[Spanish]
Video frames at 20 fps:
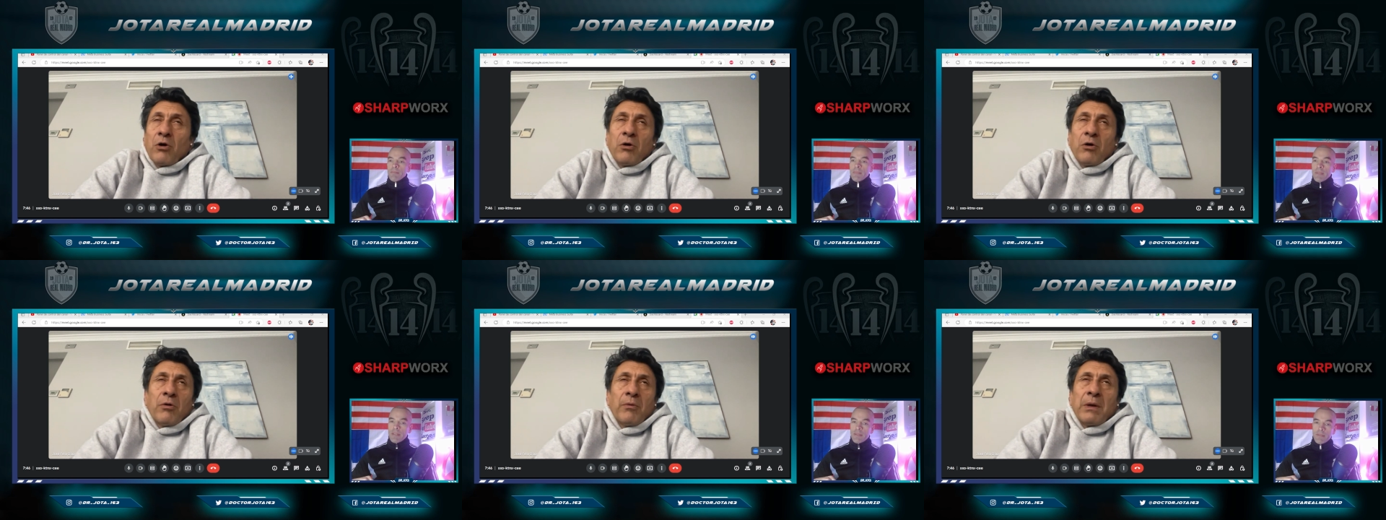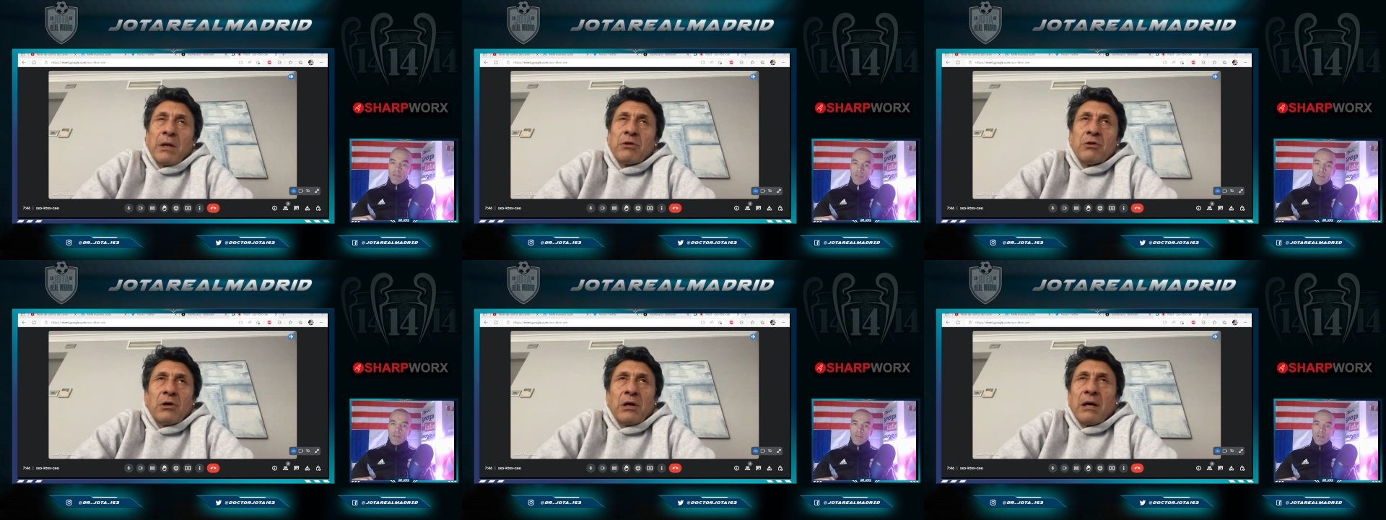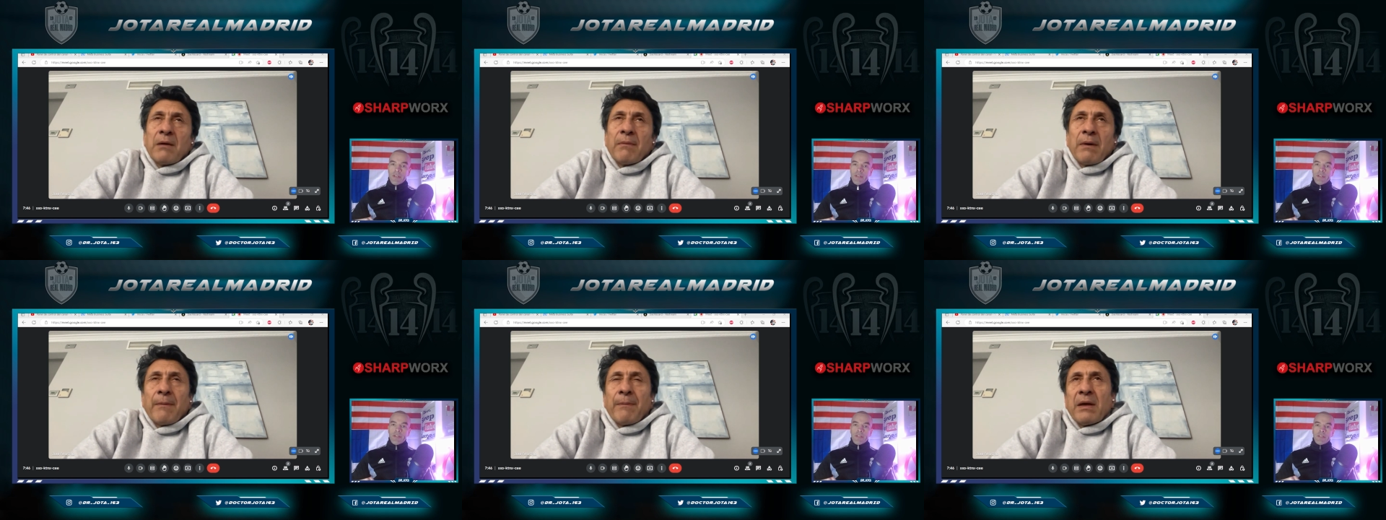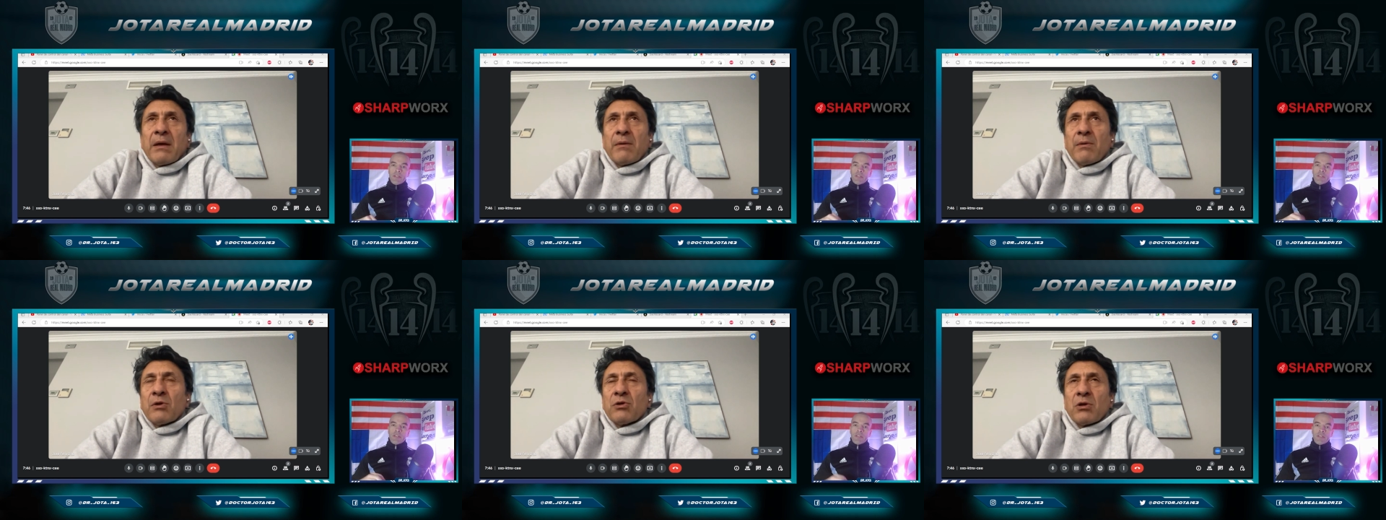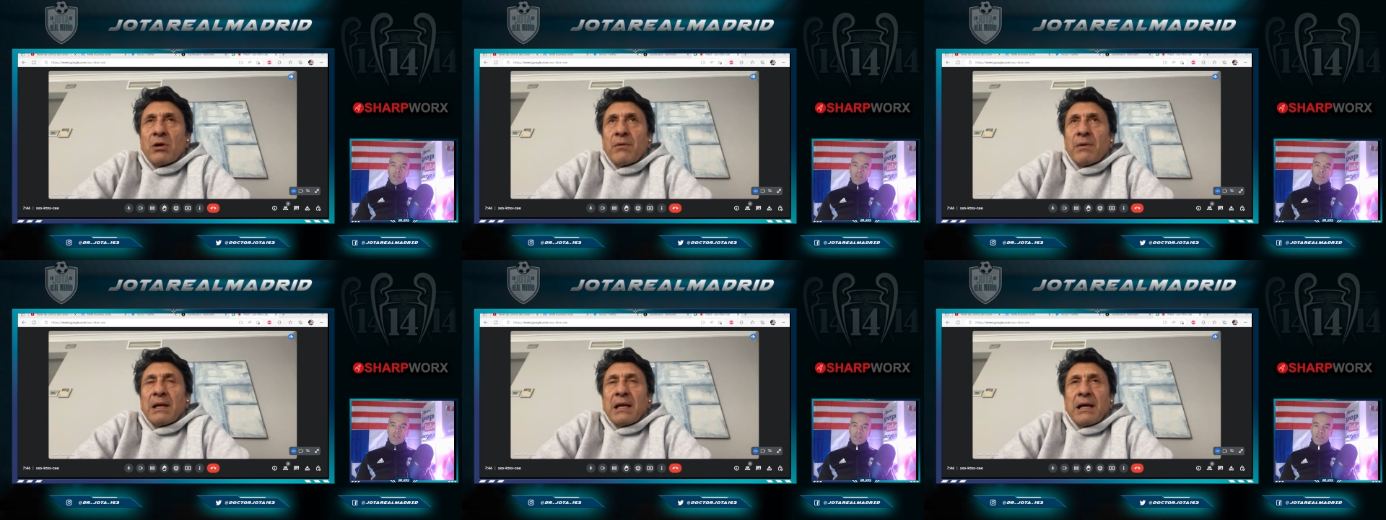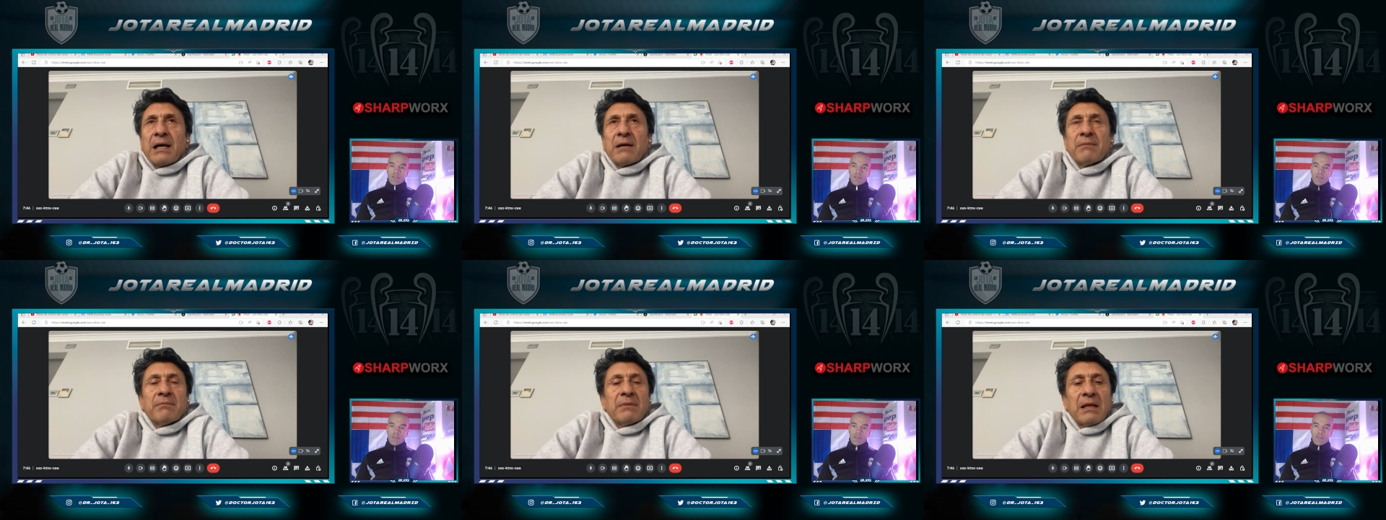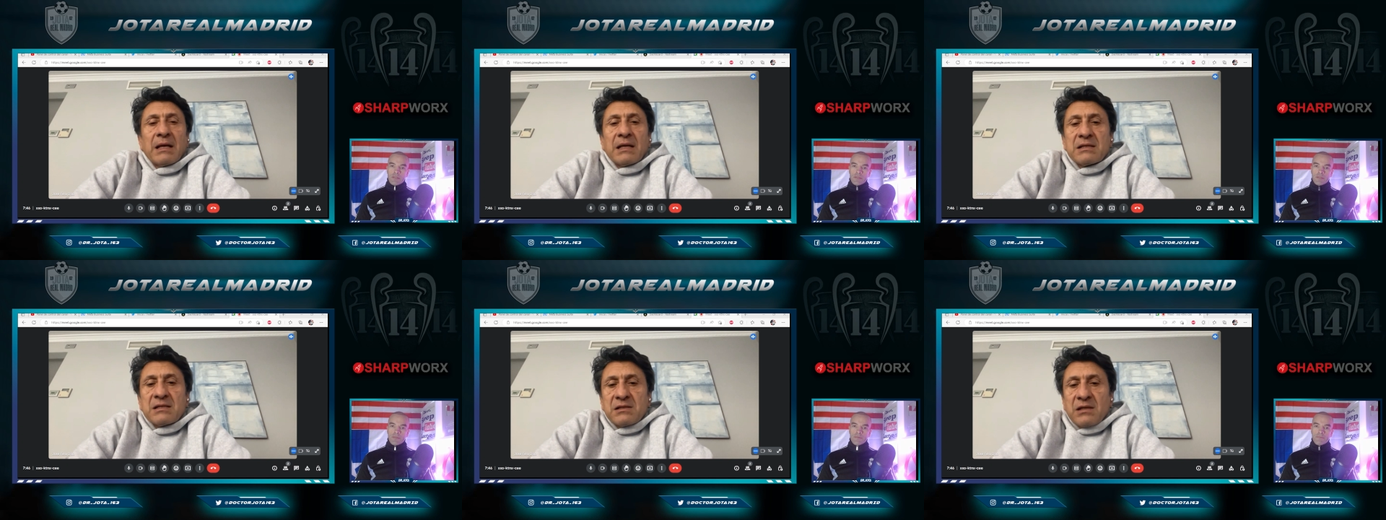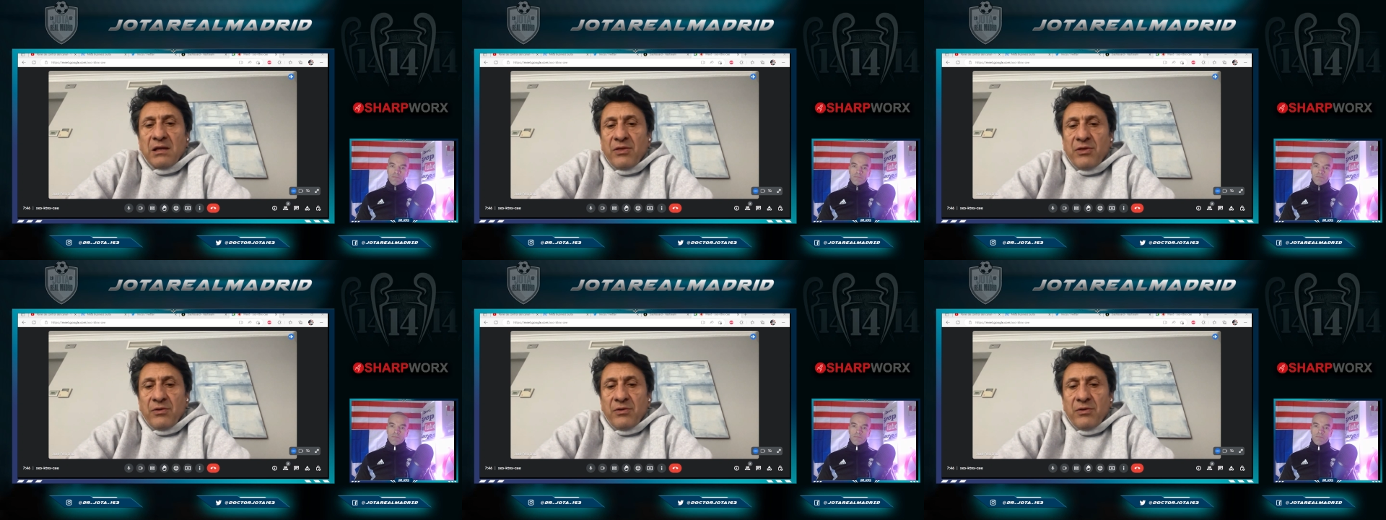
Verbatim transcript: Pero viéndole a Mbappé y viendo a Bellingham me